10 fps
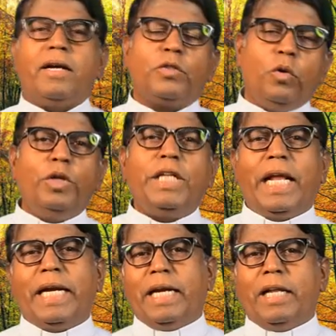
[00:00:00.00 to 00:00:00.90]

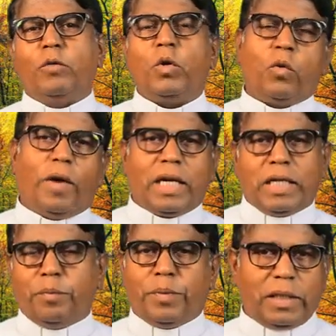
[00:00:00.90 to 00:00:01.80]
சூழ்நிலைகளில்
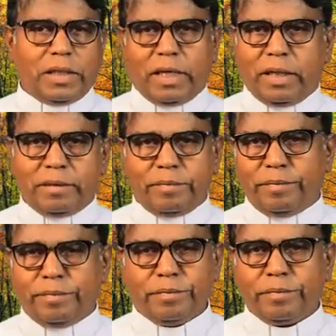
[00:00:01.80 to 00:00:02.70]
உருவாக்கப்படுகிறது
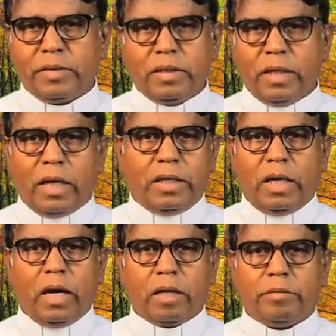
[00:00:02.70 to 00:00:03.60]

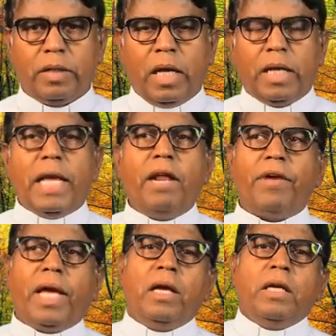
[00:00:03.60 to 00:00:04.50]
அதிகாரம்
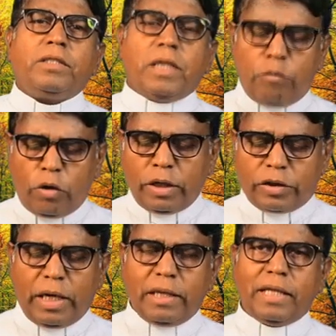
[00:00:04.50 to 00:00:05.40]
எனவே
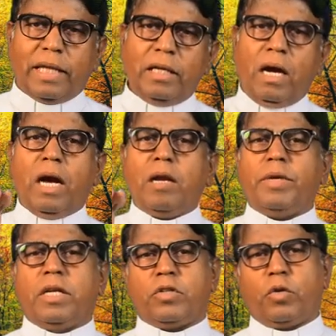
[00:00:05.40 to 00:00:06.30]
சமூகத்தில் இந்த
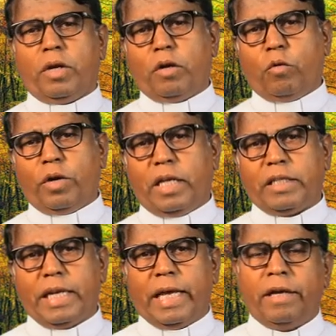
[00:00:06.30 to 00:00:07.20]
அதிகாரம் என்று
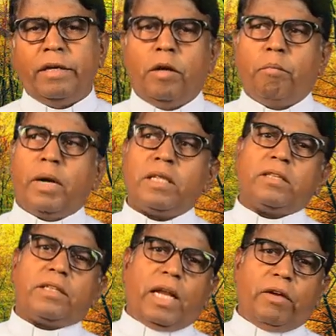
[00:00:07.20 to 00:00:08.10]
சொல்லக்கூடியதில்
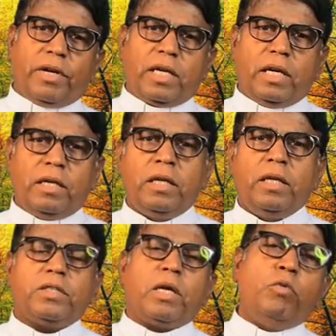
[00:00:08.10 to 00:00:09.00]
மத தலைவர்கள்
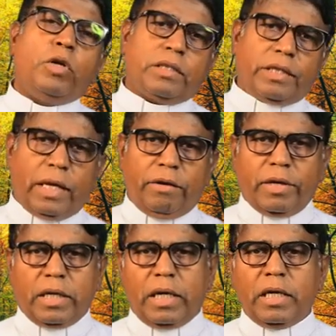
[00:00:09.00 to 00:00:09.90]
சமூக
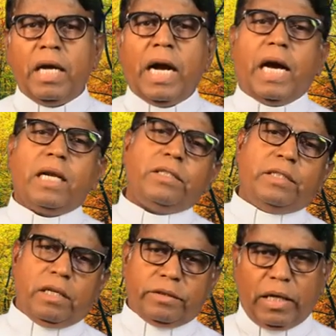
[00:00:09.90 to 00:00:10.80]
தலைவர்கள்
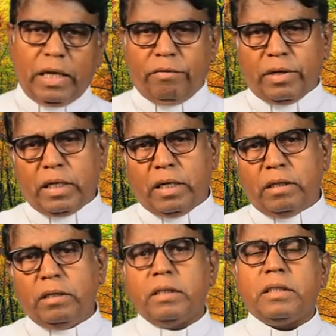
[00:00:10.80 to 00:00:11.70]
அரசியல்
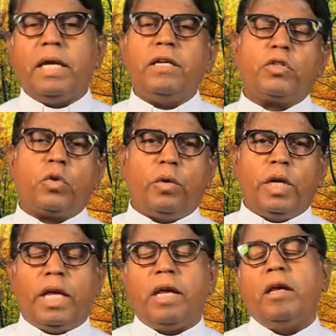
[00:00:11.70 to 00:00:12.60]
தலைவர்கள் என்று
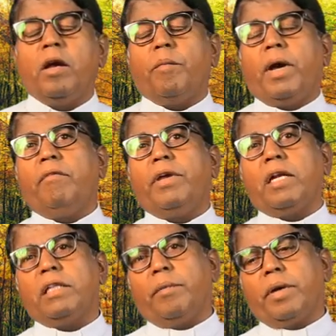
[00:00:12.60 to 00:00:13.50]
சொல்லி
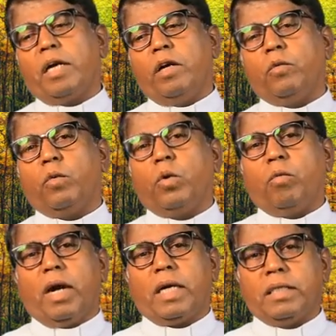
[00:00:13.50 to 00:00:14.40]
பல்வேறு நபர்கள்
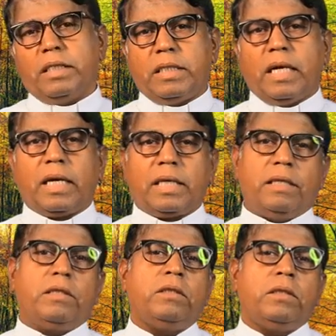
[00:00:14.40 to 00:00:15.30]
உருவாகின்றார்கள்